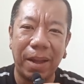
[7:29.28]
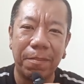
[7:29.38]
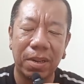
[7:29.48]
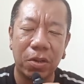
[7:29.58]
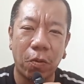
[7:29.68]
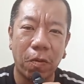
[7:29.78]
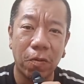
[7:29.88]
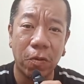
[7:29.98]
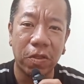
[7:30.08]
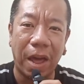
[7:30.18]
ครับ ทุก
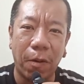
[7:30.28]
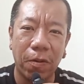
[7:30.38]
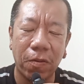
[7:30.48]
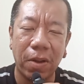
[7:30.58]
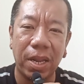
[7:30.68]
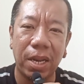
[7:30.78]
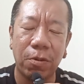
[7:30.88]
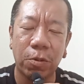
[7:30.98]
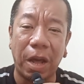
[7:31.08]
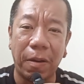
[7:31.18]
ทุกเสาร์ทุกอาทิตย์
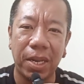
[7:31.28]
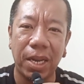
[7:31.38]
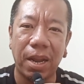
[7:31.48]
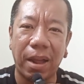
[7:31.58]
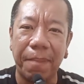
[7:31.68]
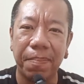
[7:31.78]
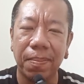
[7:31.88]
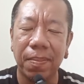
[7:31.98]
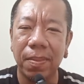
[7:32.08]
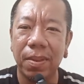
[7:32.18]
ทุกเสาร์อาทิตย์นะครับ
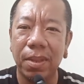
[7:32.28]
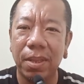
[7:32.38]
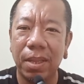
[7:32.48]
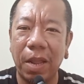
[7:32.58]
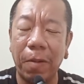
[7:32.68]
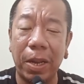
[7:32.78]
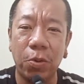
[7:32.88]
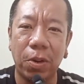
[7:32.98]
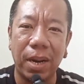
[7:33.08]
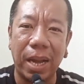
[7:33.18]
ในวันห
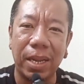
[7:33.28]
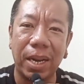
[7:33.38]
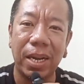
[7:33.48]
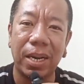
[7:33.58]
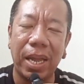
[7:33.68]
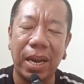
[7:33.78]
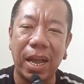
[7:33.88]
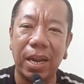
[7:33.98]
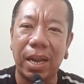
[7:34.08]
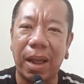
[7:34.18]
ยุดหลังจากเลิกเรียน
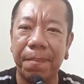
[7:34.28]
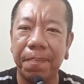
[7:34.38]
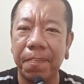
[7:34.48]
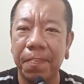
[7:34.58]
แล้วนะครับ